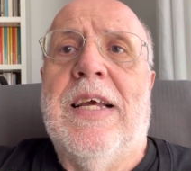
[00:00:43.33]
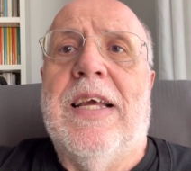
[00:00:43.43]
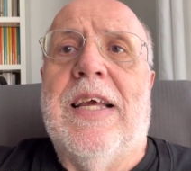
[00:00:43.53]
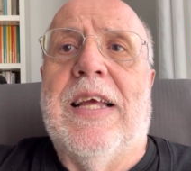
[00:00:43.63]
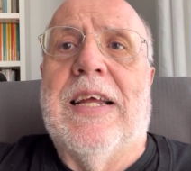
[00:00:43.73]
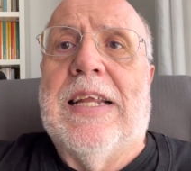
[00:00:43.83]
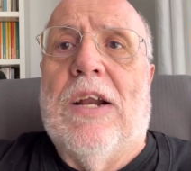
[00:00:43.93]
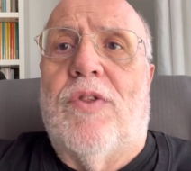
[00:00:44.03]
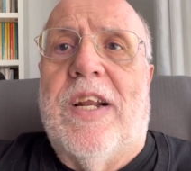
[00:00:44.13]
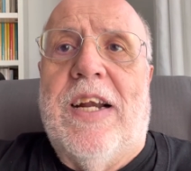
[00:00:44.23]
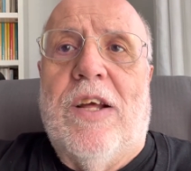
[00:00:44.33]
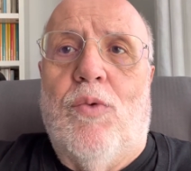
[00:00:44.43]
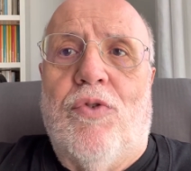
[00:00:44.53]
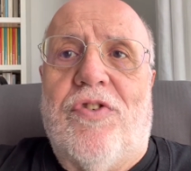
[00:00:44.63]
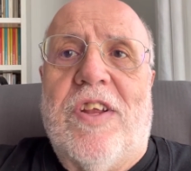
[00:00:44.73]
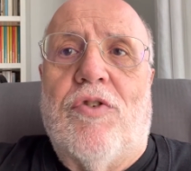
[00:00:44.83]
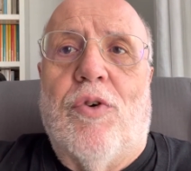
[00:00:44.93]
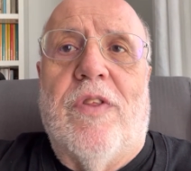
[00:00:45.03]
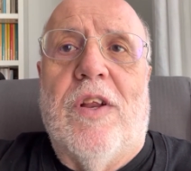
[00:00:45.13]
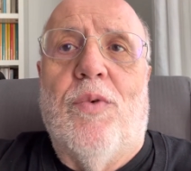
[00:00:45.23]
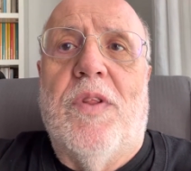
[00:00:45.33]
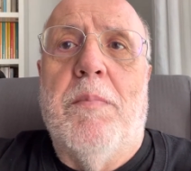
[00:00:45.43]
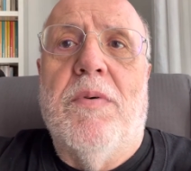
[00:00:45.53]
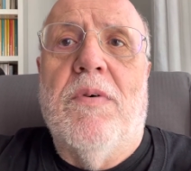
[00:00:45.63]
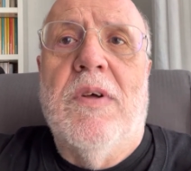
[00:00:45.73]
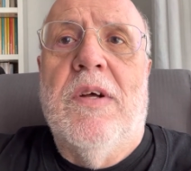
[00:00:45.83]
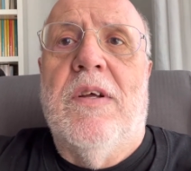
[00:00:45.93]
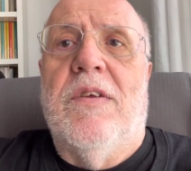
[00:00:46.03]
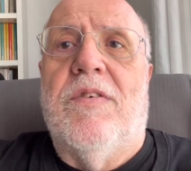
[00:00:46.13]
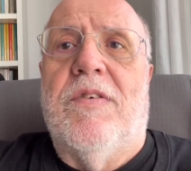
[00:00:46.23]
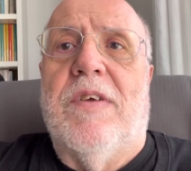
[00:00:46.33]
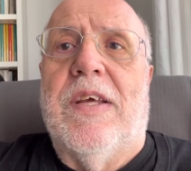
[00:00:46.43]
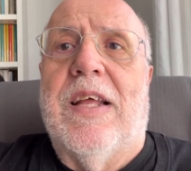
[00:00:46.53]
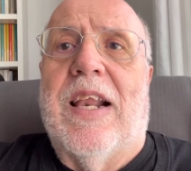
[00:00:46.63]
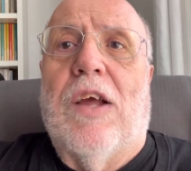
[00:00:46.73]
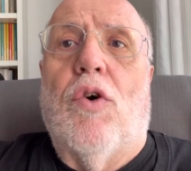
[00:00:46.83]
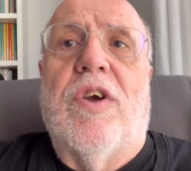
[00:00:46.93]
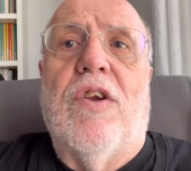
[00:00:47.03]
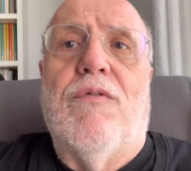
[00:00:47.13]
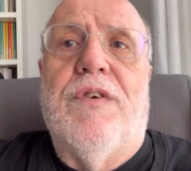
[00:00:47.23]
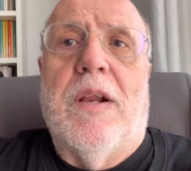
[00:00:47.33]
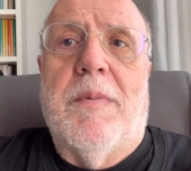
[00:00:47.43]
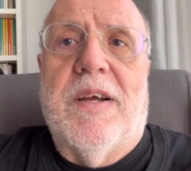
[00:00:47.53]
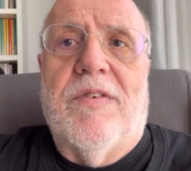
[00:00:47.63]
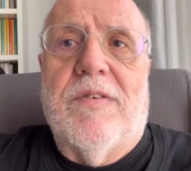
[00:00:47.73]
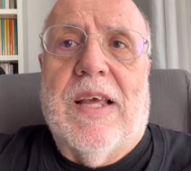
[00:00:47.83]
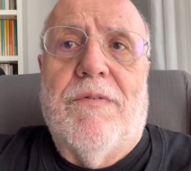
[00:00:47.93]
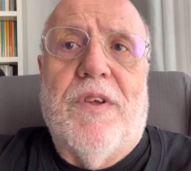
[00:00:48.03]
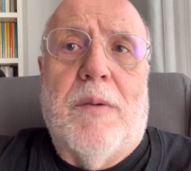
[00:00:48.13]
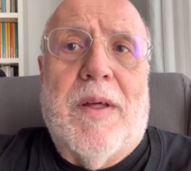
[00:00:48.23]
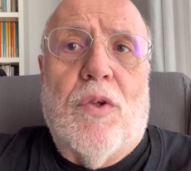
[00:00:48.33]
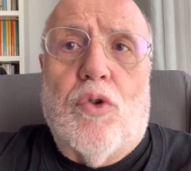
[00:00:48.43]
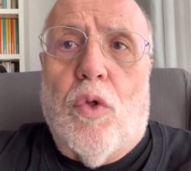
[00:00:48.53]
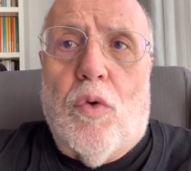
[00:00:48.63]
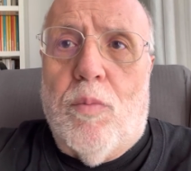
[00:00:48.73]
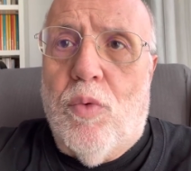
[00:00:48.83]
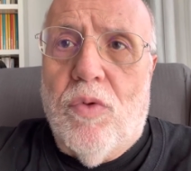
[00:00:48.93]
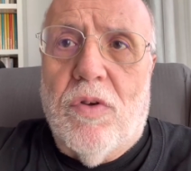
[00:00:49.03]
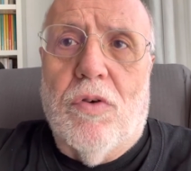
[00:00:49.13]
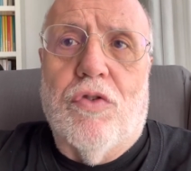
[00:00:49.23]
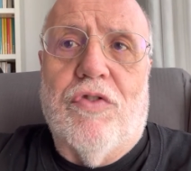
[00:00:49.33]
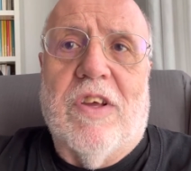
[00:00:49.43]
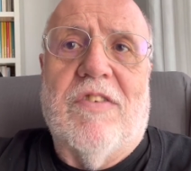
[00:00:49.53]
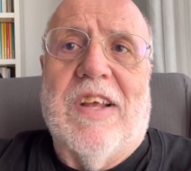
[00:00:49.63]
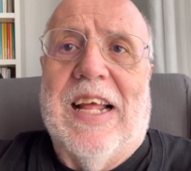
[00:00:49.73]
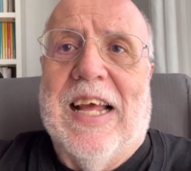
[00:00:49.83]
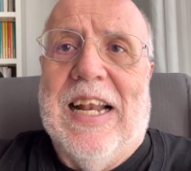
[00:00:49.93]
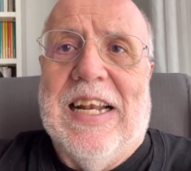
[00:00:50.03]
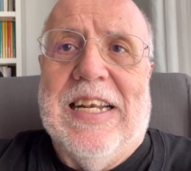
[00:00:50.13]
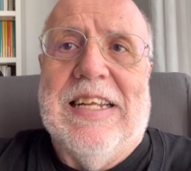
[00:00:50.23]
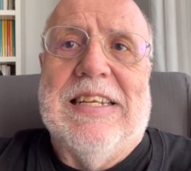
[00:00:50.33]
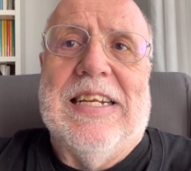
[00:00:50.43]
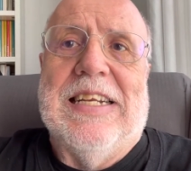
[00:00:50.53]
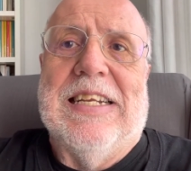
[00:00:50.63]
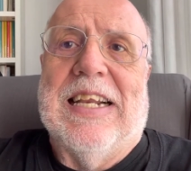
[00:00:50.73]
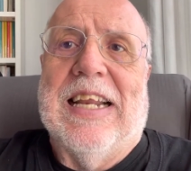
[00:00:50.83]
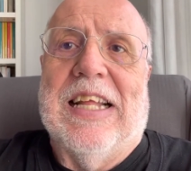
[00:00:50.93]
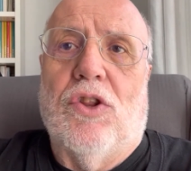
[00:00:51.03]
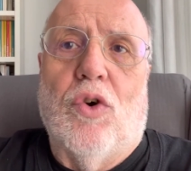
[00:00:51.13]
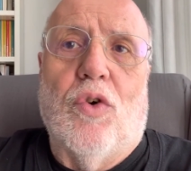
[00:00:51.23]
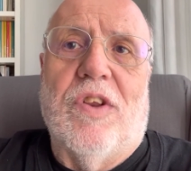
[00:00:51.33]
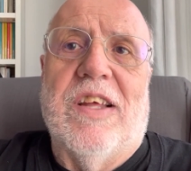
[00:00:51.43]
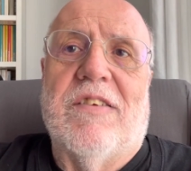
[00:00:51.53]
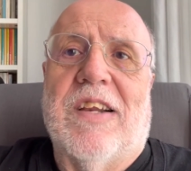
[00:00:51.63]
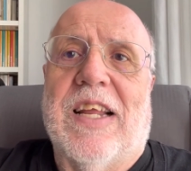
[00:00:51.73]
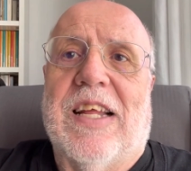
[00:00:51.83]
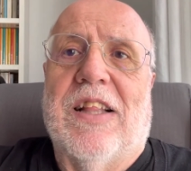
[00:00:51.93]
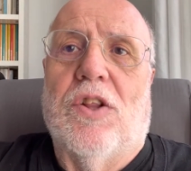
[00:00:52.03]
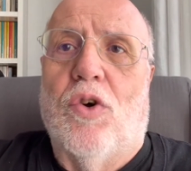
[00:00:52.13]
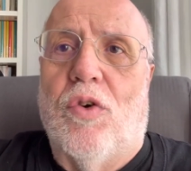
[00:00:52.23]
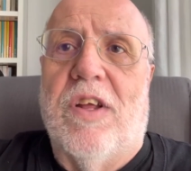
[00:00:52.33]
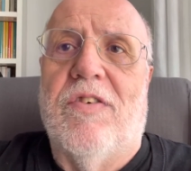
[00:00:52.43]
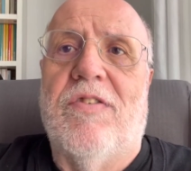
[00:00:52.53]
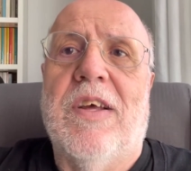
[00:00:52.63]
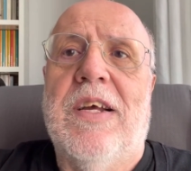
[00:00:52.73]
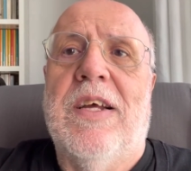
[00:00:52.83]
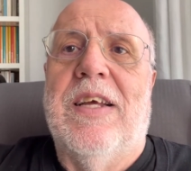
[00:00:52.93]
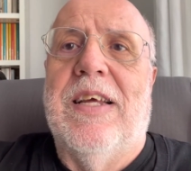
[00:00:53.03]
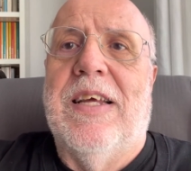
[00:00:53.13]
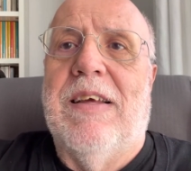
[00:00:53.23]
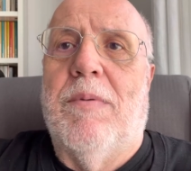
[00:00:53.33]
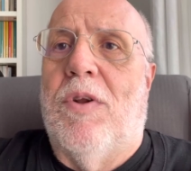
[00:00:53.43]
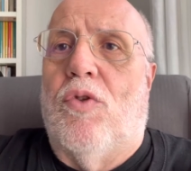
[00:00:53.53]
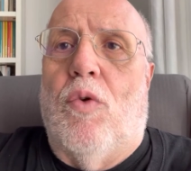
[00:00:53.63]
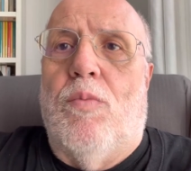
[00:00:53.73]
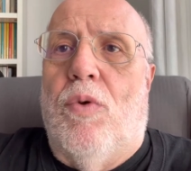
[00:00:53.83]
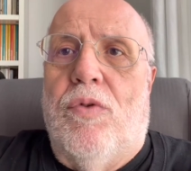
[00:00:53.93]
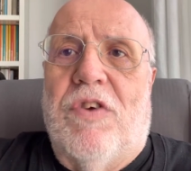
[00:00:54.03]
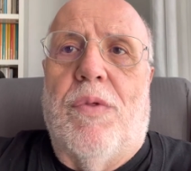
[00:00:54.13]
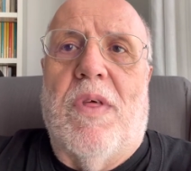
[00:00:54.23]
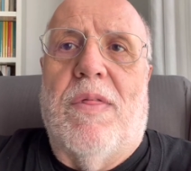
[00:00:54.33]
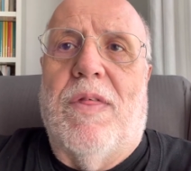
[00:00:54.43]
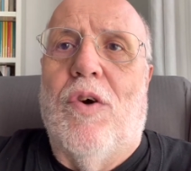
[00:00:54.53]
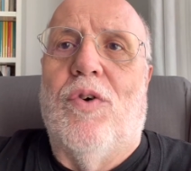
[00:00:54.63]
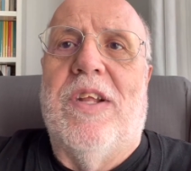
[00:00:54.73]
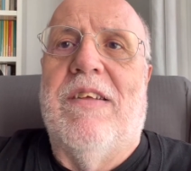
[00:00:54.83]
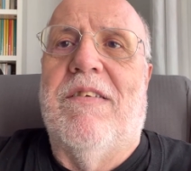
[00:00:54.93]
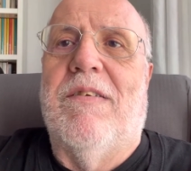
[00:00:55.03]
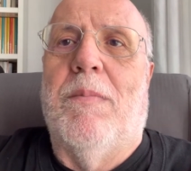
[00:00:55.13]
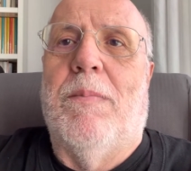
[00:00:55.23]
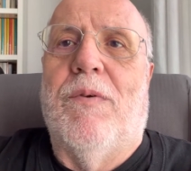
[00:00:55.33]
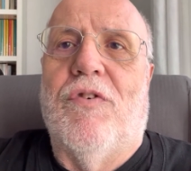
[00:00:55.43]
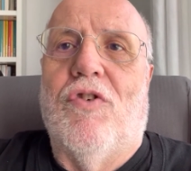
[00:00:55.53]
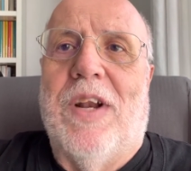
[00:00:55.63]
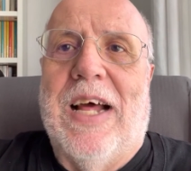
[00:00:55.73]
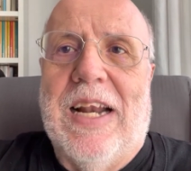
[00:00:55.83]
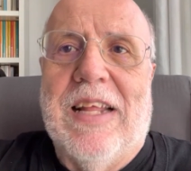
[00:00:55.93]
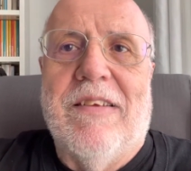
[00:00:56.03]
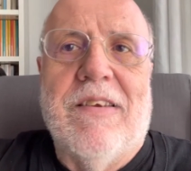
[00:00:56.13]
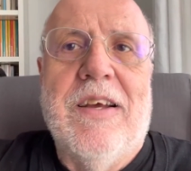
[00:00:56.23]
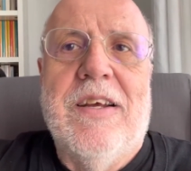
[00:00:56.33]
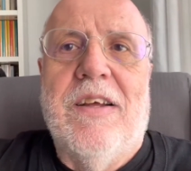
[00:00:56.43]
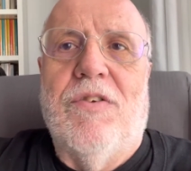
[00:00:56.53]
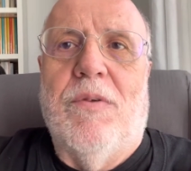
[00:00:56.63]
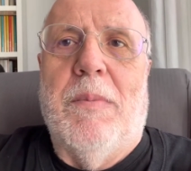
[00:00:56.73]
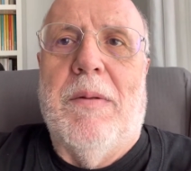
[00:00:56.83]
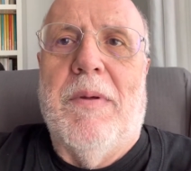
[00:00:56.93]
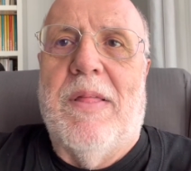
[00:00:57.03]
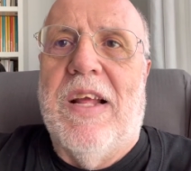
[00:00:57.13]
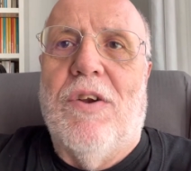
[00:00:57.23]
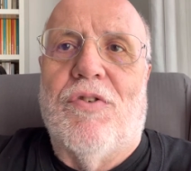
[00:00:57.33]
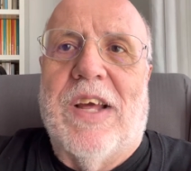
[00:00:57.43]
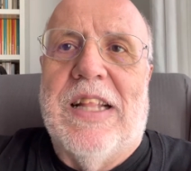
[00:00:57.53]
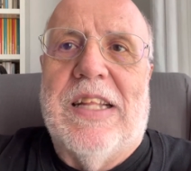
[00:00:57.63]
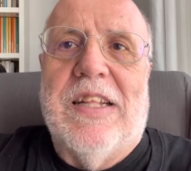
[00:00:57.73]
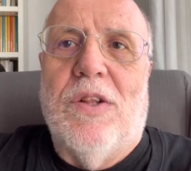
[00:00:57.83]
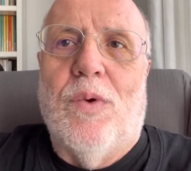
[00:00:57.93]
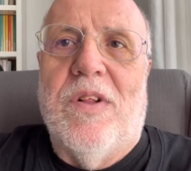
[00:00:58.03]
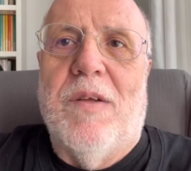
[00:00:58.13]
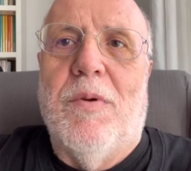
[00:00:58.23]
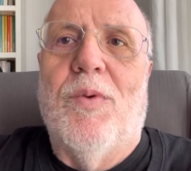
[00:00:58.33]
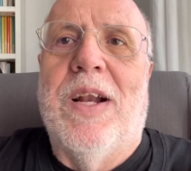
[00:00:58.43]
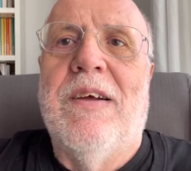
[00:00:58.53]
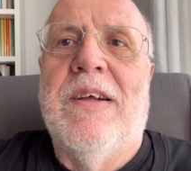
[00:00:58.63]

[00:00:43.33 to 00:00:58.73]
Eh, así que no tiene ningún sesgo de ningún tipo. Se recogieron firmas que ha firmado todo el mundo, los exalcaldes, el rector y exrectores, eh, bueno, todo el mundo, asociaciones, profesionales, de vecinos, gente a título individual.